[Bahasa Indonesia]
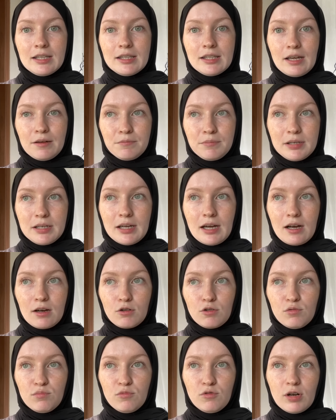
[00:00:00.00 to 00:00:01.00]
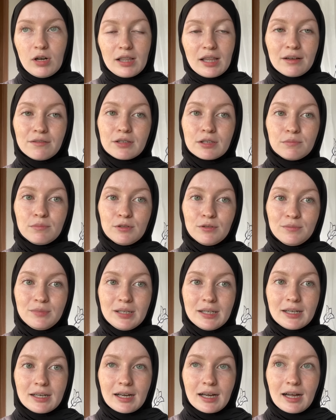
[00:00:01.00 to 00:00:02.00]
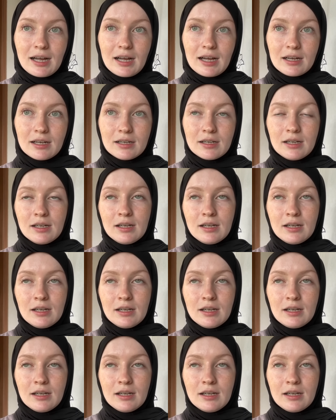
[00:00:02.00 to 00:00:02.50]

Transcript: Tapi aku mualaf sebelum nikah.